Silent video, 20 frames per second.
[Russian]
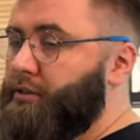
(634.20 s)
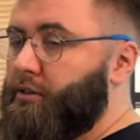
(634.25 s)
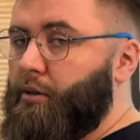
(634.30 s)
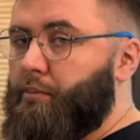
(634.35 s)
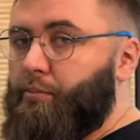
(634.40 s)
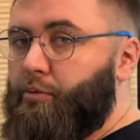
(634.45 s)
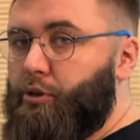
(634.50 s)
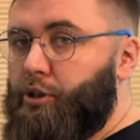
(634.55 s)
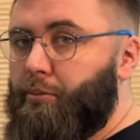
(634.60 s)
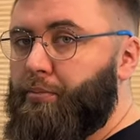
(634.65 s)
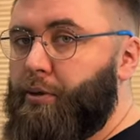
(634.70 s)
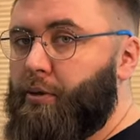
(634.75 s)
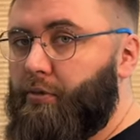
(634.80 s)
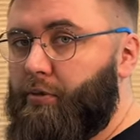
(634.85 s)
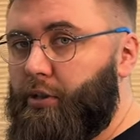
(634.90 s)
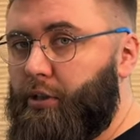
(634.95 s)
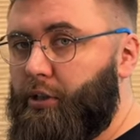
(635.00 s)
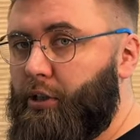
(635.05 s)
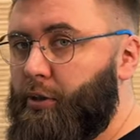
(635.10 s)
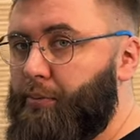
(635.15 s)
Забудьте про
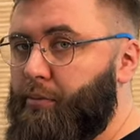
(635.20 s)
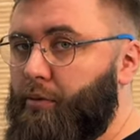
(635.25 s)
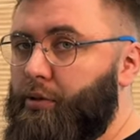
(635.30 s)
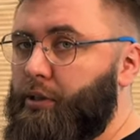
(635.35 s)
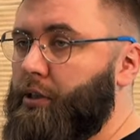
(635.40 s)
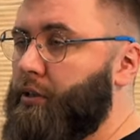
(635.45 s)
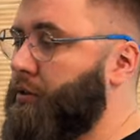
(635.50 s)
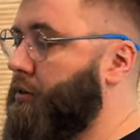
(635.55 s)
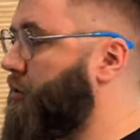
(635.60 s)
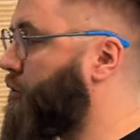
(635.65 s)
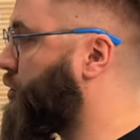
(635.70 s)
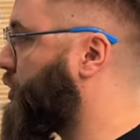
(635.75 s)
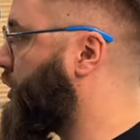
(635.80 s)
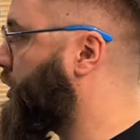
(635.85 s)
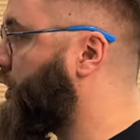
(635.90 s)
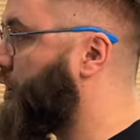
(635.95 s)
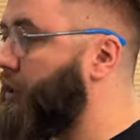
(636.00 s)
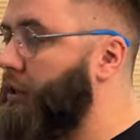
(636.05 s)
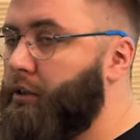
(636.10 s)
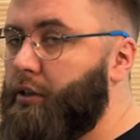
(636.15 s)
водяные
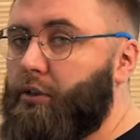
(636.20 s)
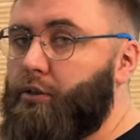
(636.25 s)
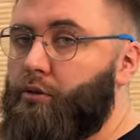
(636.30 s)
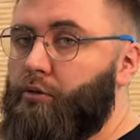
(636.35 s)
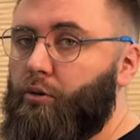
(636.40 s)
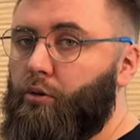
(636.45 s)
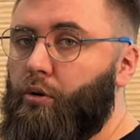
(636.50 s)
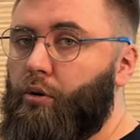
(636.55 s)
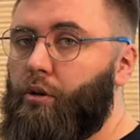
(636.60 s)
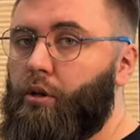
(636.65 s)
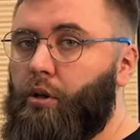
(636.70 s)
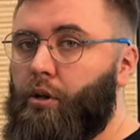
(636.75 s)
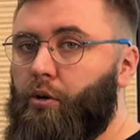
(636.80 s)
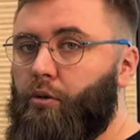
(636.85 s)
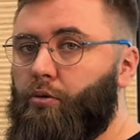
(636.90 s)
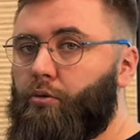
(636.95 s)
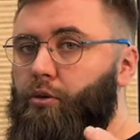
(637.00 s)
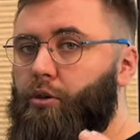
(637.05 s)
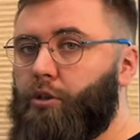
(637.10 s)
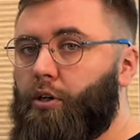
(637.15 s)
полотенцесушители, это зло.
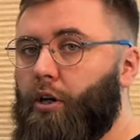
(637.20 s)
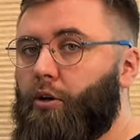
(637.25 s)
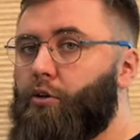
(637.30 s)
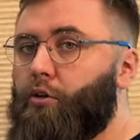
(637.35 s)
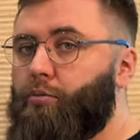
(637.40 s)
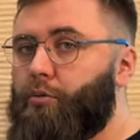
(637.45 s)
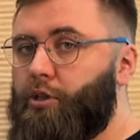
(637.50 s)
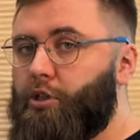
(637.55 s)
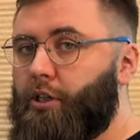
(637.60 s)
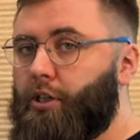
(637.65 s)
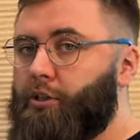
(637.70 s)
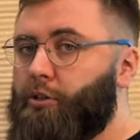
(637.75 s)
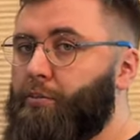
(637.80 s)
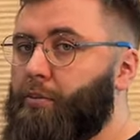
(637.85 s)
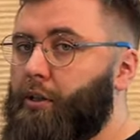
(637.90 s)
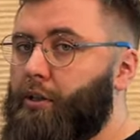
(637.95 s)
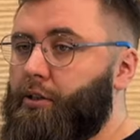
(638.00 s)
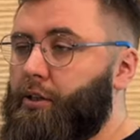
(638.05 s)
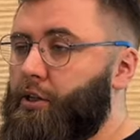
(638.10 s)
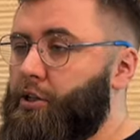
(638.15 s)
У них огромный шанс
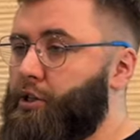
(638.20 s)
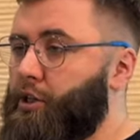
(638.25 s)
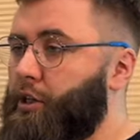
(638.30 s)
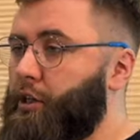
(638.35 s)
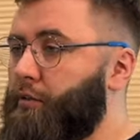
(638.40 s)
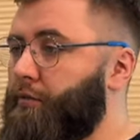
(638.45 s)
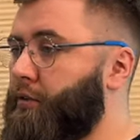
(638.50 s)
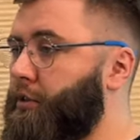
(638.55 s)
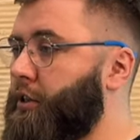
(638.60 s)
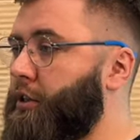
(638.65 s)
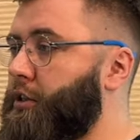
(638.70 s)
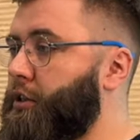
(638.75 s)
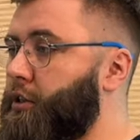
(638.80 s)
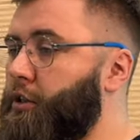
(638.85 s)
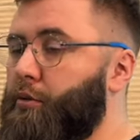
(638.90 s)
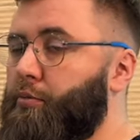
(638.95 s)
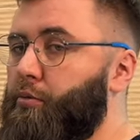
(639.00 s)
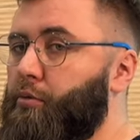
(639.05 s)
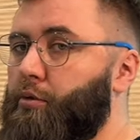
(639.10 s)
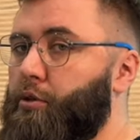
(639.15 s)
протечки, и вы на них
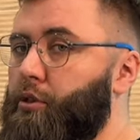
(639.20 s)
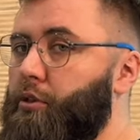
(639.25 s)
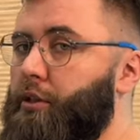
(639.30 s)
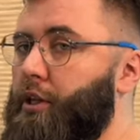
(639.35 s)
не будете